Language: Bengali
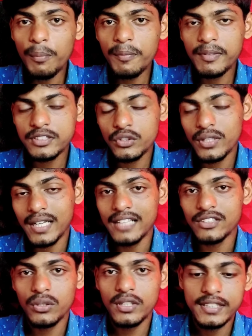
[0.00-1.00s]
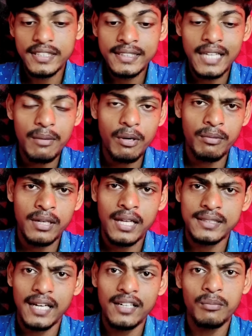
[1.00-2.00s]
কপি পেস্ট করে কাজ করলে যে ইনকাম হবে
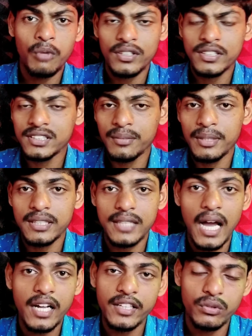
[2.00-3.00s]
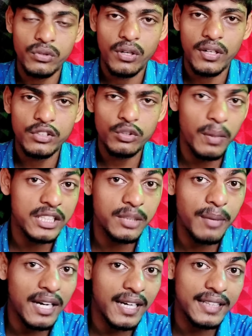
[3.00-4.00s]
না চাইলে মর্টেজ দেবে না তা কিন্তু না কিন্তু
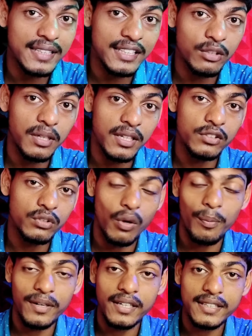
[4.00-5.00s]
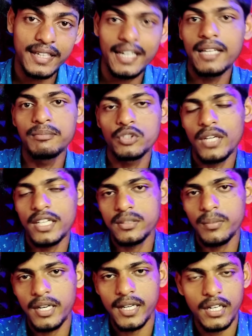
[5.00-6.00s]
বেশিরভাগ ক্ষেত্রে তোমার কিন্তু কপিরাইট ক্লেম চলে
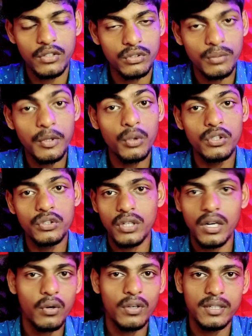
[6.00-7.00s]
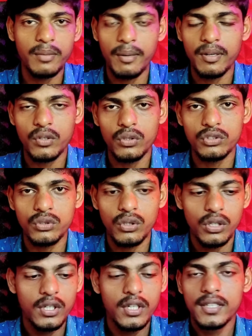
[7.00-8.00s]
আসতে পারে কারণ তুমি অন্যজনের কন্টেন্ট ব্যবহার করছো
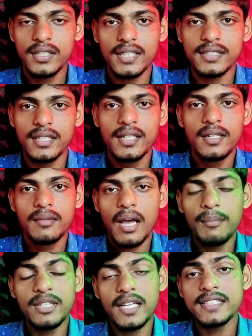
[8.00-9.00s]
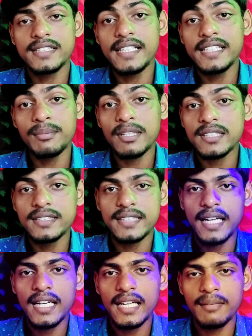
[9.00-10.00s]
ঠিক আছে আমি দেখেছি এইট্টি পার্সেন্ট
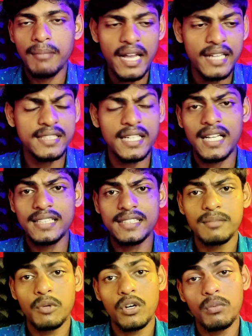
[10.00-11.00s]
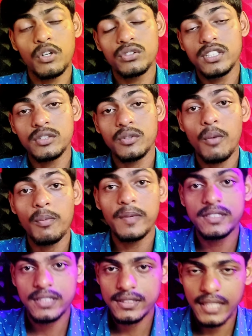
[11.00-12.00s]
চ্যানেলে মায়াজান আছে বড় বড় যেসব কপি
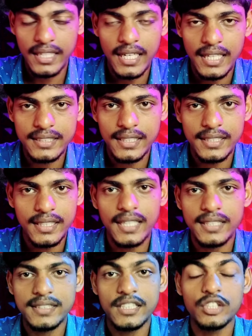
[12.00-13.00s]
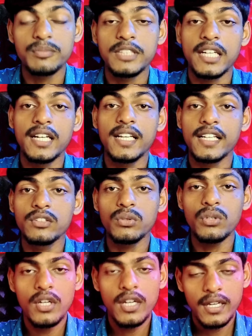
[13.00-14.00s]
পেস্টের চ্যানেল আছে ঠিক আছে সেসব চ্যানেলে
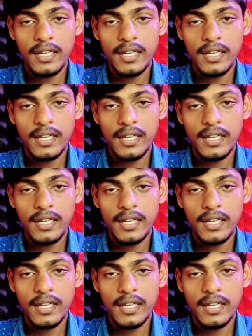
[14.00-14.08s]
কিন্তু